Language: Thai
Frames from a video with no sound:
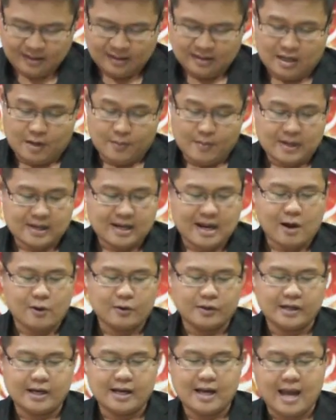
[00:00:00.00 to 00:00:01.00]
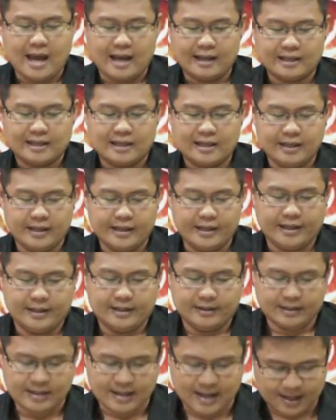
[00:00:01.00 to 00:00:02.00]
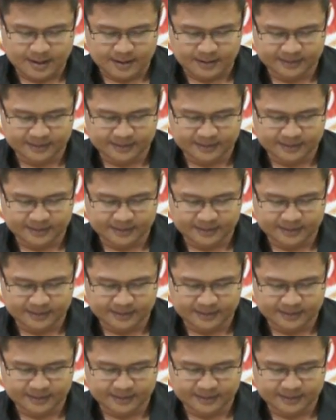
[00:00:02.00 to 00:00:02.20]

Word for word: เดี๋ยวมาเข้าเนื้อหากันเลยนะ